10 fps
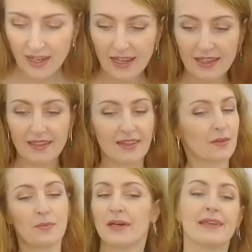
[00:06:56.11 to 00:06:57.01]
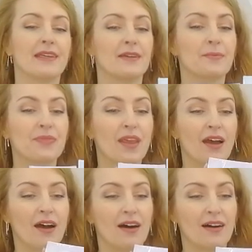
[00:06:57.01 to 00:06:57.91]
а это мои
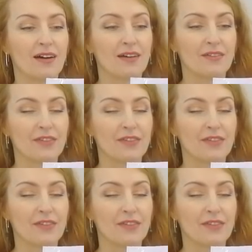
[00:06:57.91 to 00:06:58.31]
а,